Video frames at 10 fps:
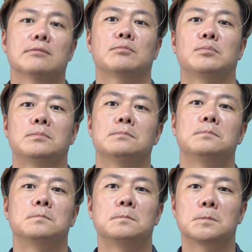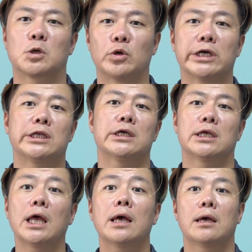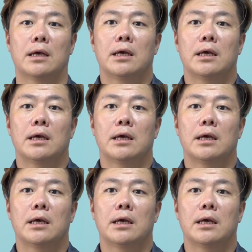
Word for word: うん、攻撃的なね